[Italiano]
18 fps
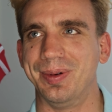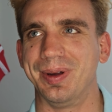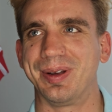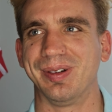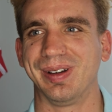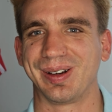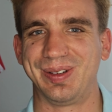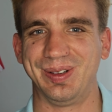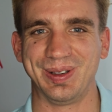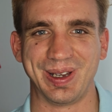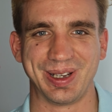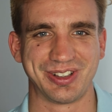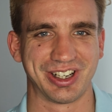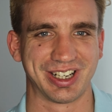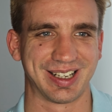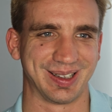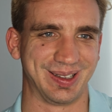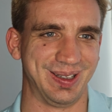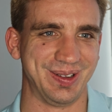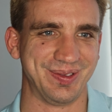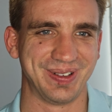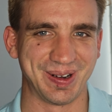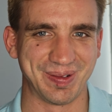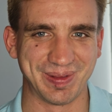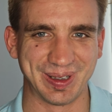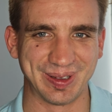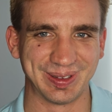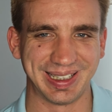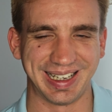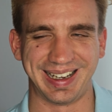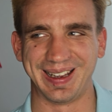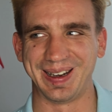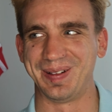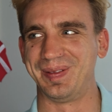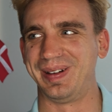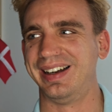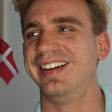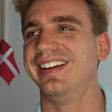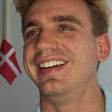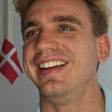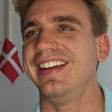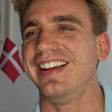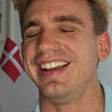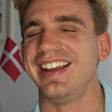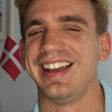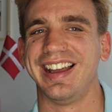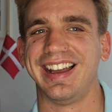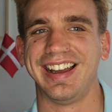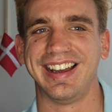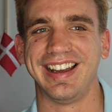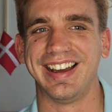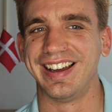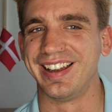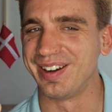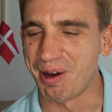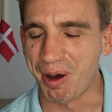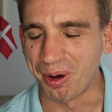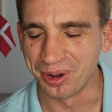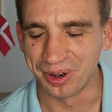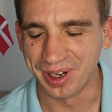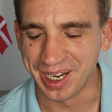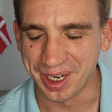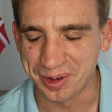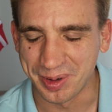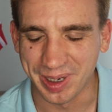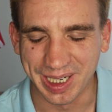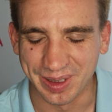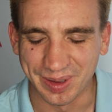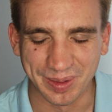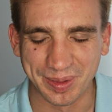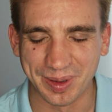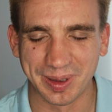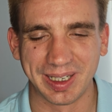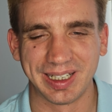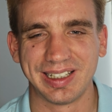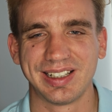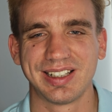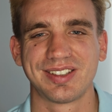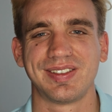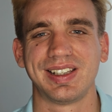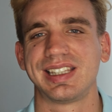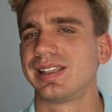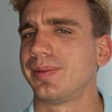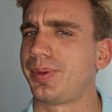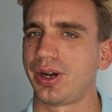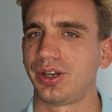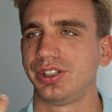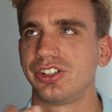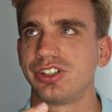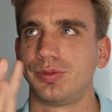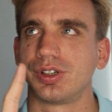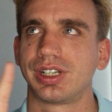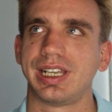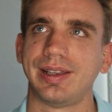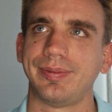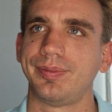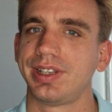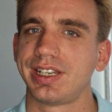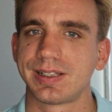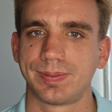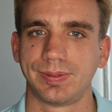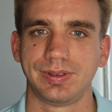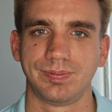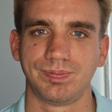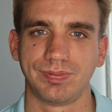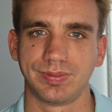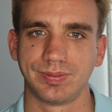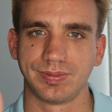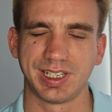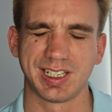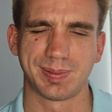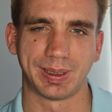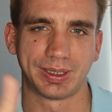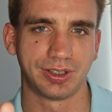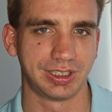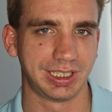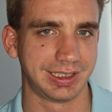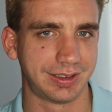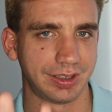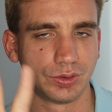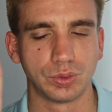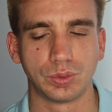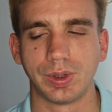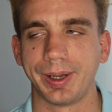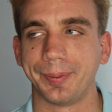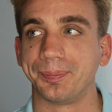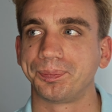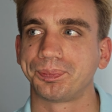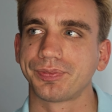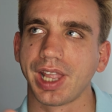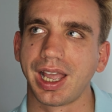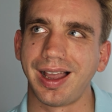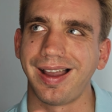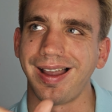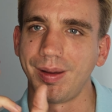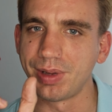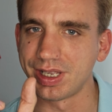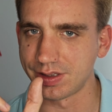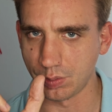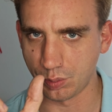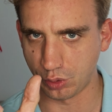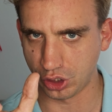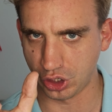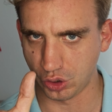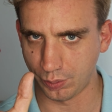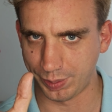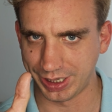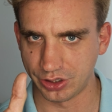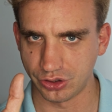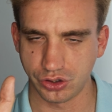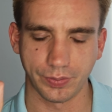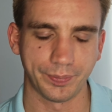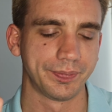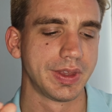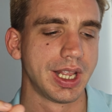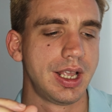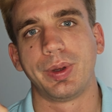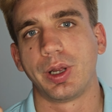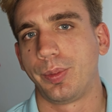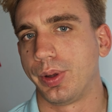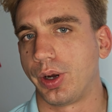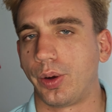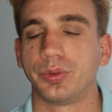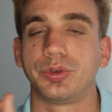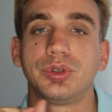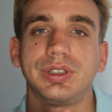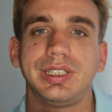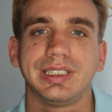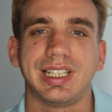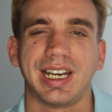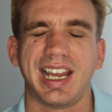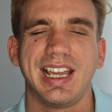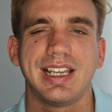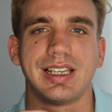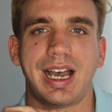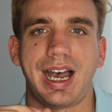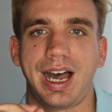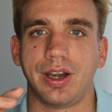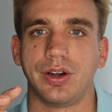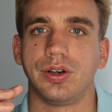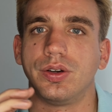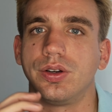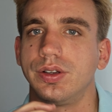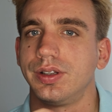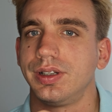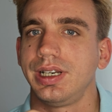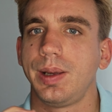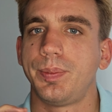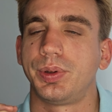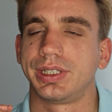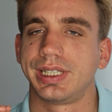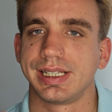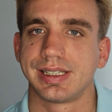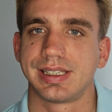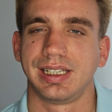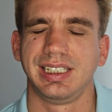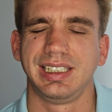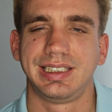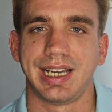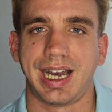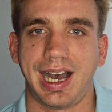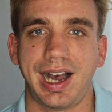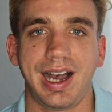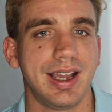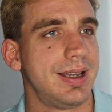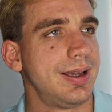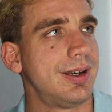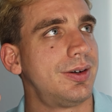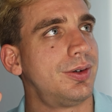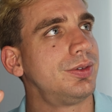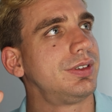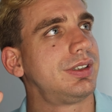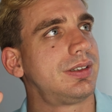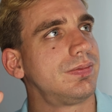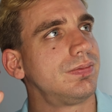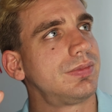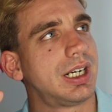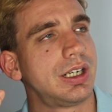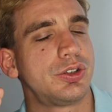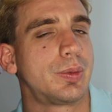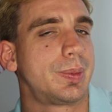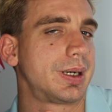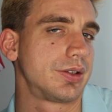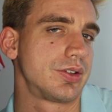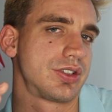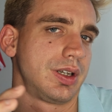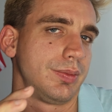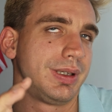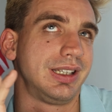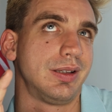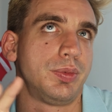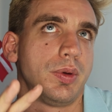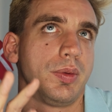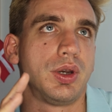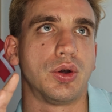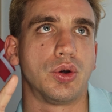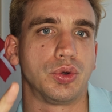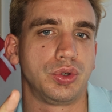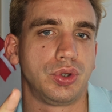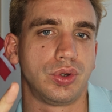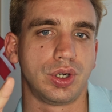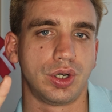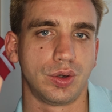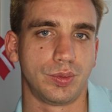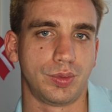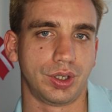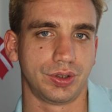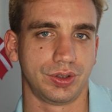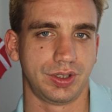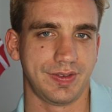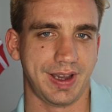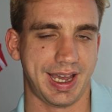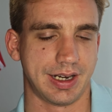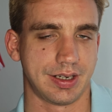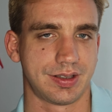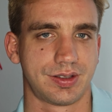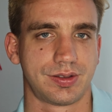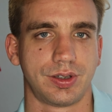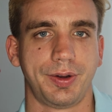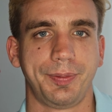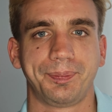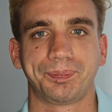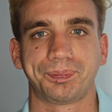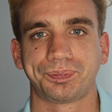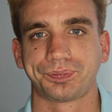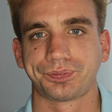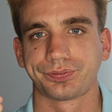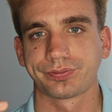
come qualcuno ha cercato di farmi notare, ma eh, no, non è quello il problema della Svezia, però diciamo che ris- rispetto agli altri due è messa un pochino peggio. Però, però, però, tutte e tre hanno le potenzialità e tra l'altro paradossalmente più o meno ognuno in un modo diverso